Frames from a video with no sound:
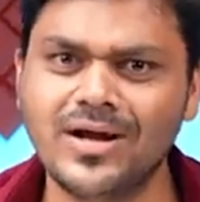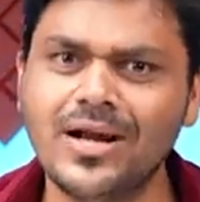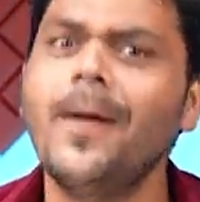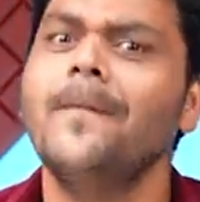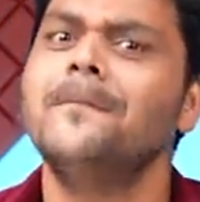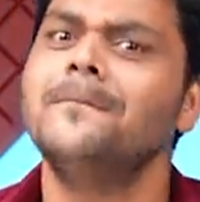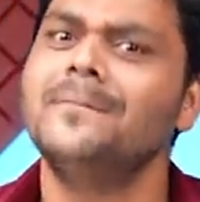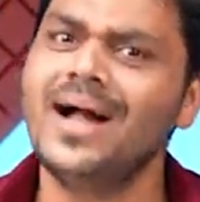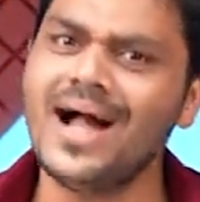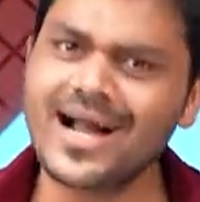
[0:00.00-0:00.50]

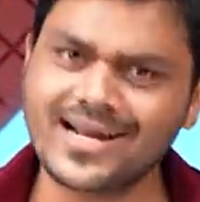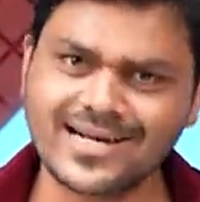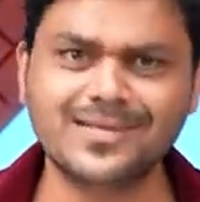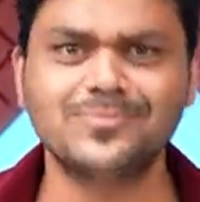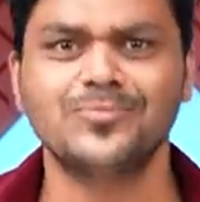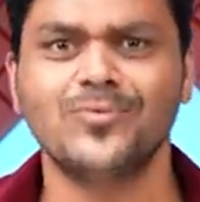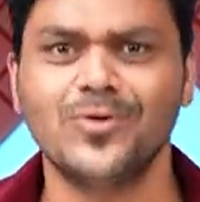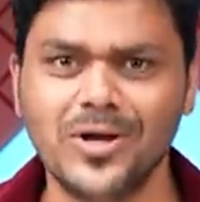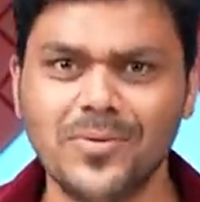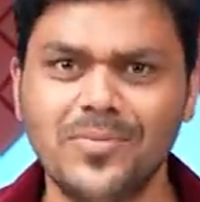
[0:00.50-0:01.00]
வேணாம்
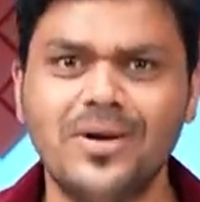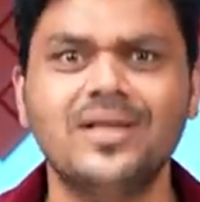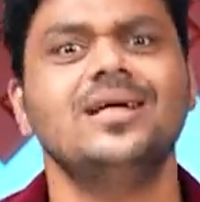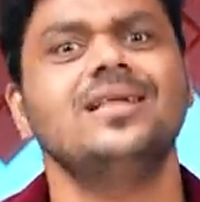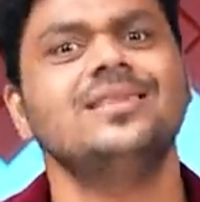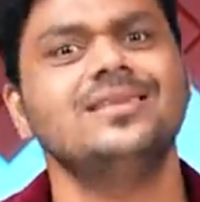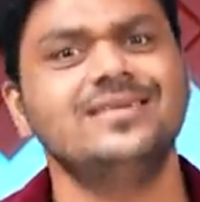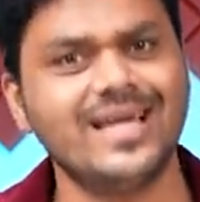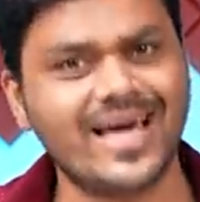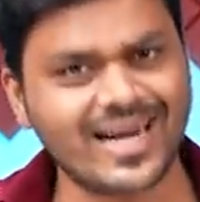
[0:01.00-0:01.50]
மேக்னெட்
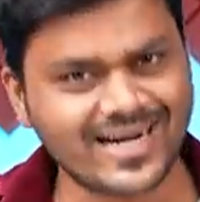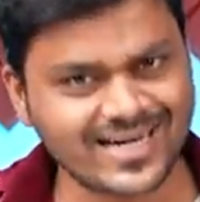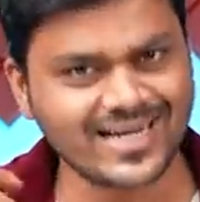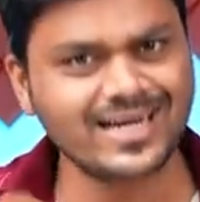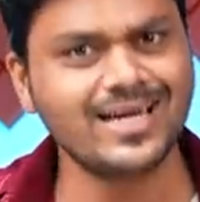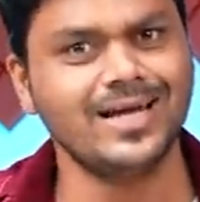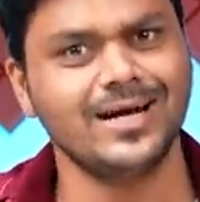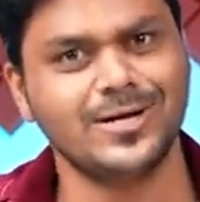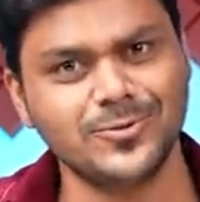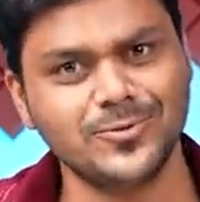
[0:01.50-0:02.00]
மூலியமாக தான் அது
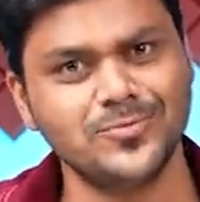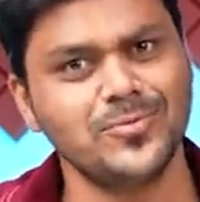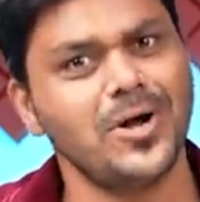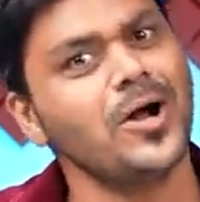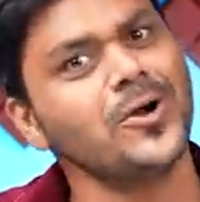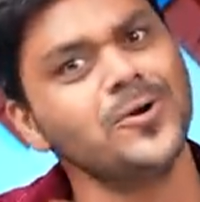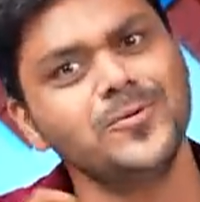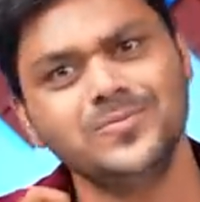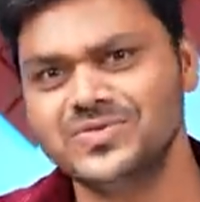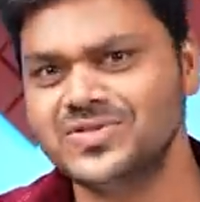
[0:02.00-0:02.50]
டேரெக்டாக
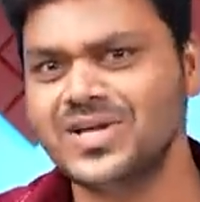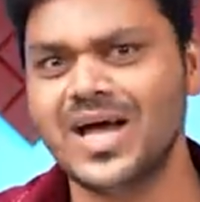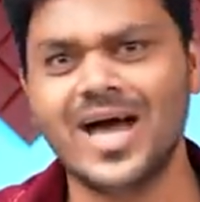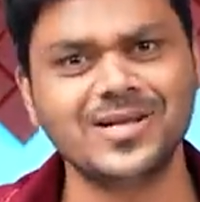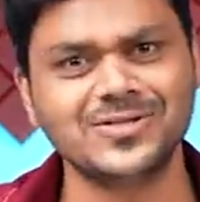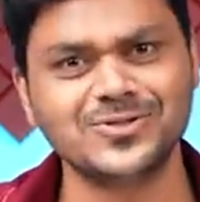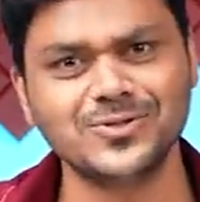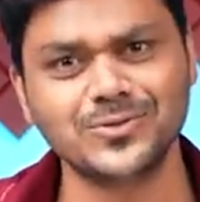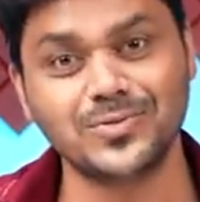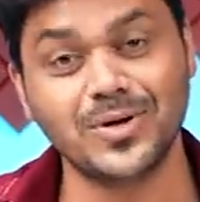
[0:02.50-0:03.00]
கனெக்டும் ஆகும்
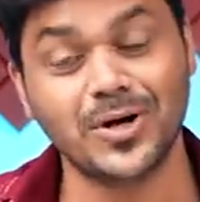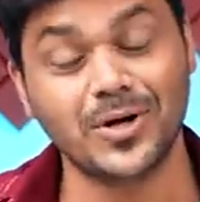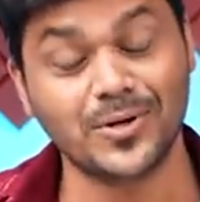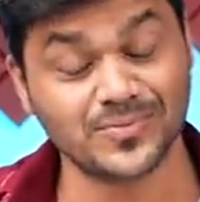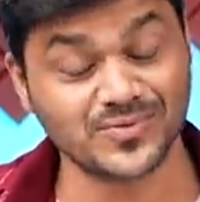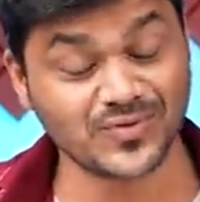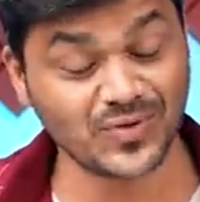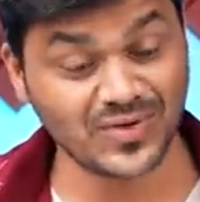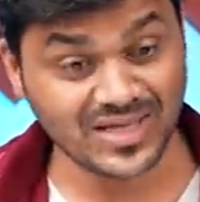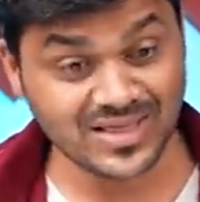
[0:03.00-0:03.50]
சார்ஜும்
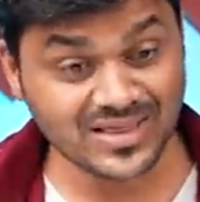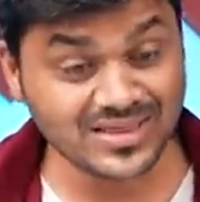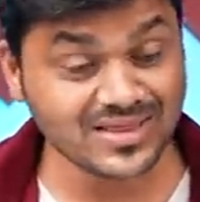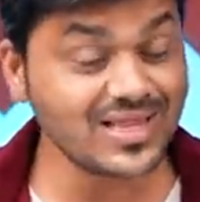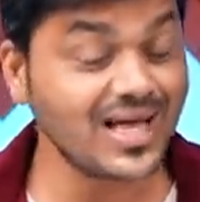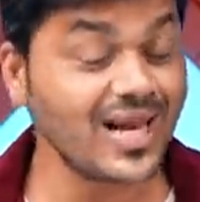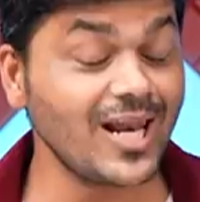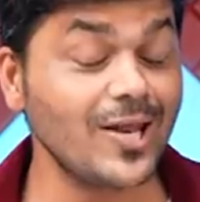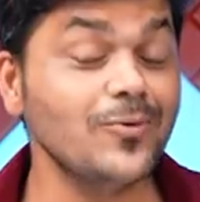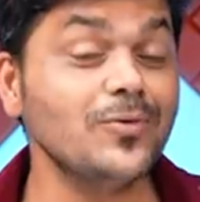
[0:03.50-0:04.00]
ஆகும் ஸோ
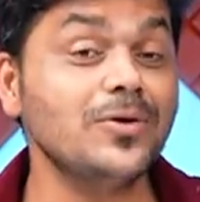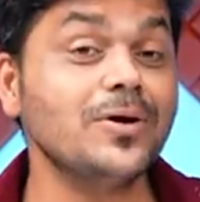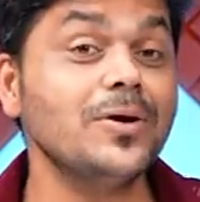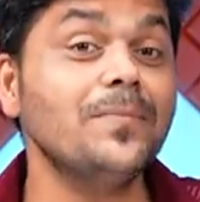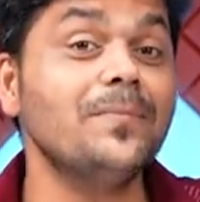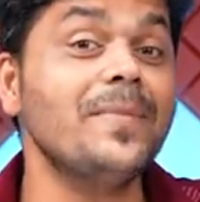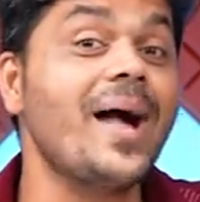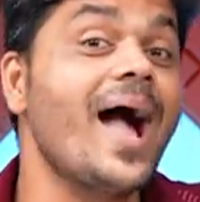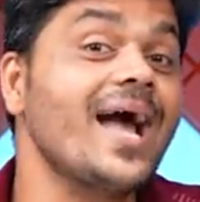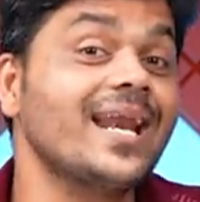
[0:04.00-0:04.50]
இந்த
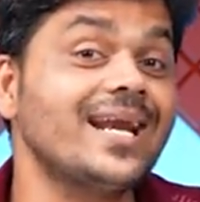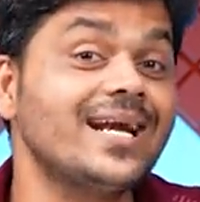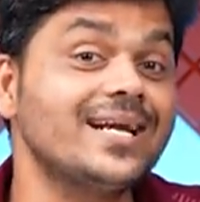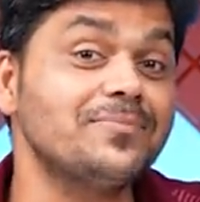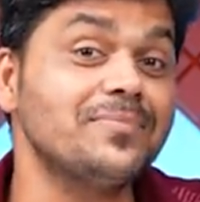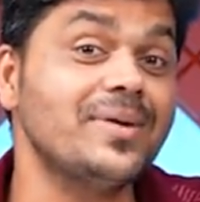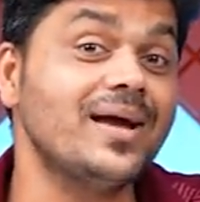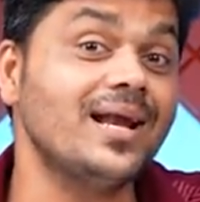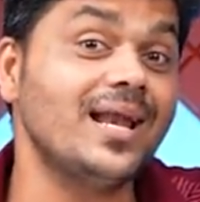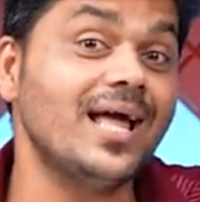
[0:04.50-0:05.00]
அளவுக்கு
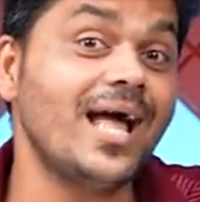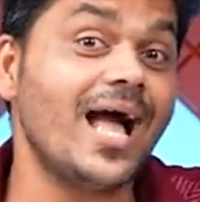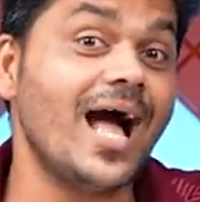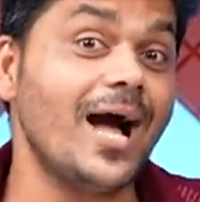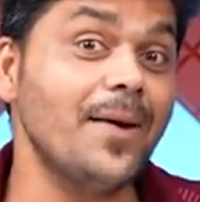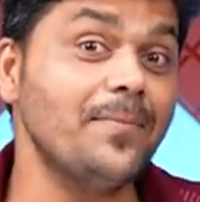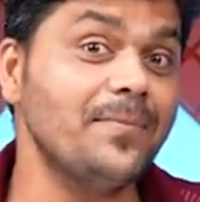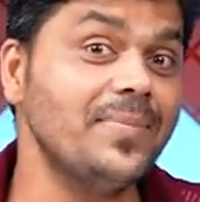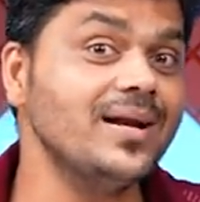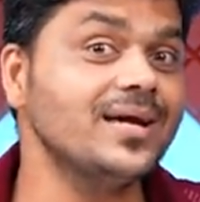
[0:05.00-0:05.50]
மேக்னெட் மேலே
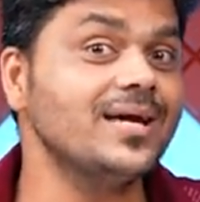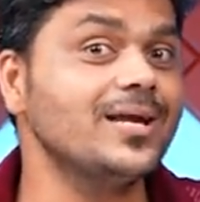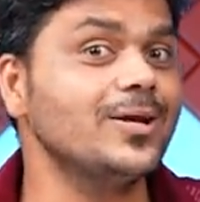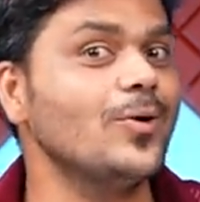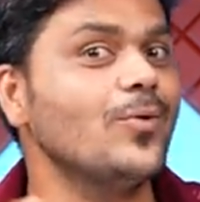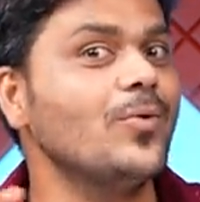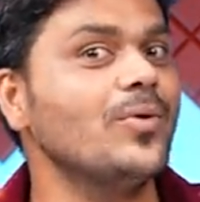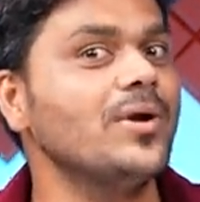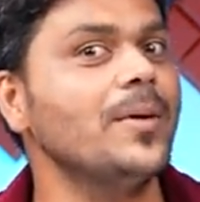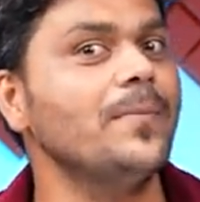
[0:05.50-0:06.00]

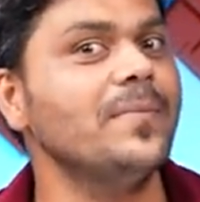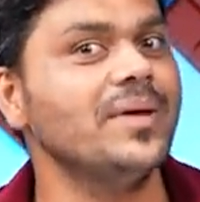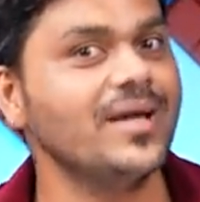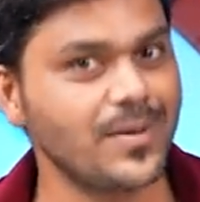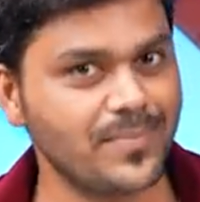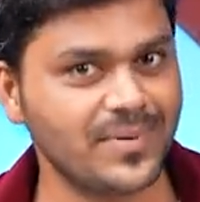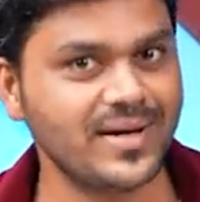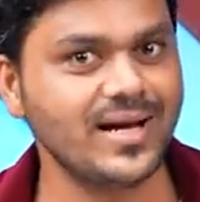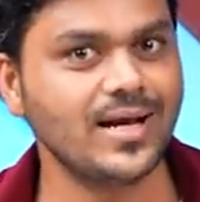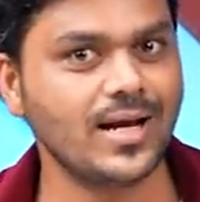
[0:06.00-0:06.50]
ஆப்பிளுக்கு இருக்கக்கூடிய
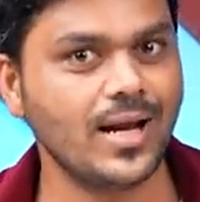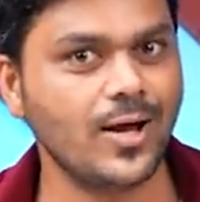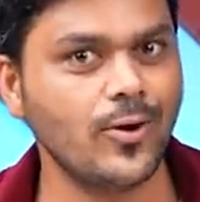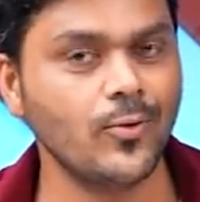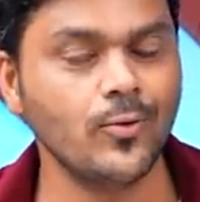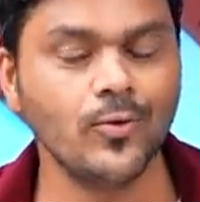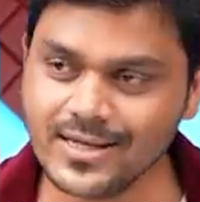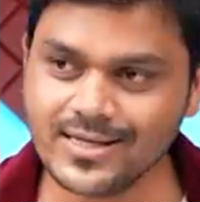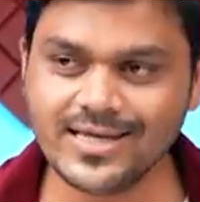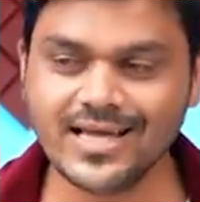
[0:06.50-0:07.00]
மிகப்பெரிய
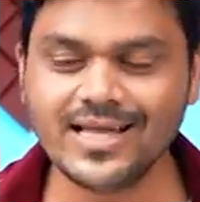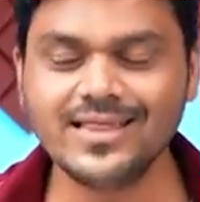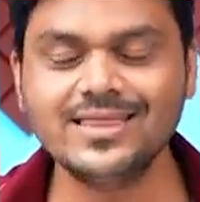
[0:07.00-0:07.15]
லவ்